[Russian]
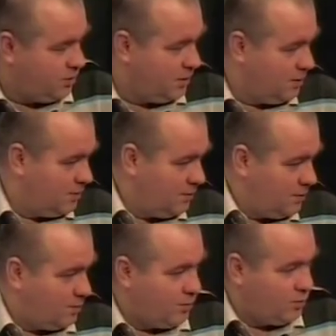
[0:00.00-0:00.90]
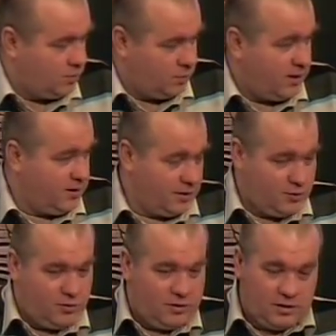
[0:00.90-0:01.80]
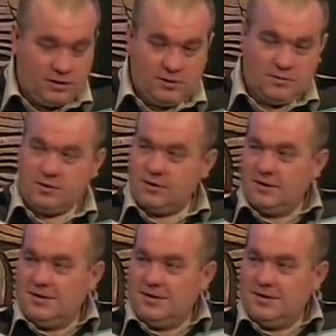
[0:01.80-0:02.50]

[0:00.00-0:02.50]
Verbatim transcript: стихи твои послушай Майя так долго солировала.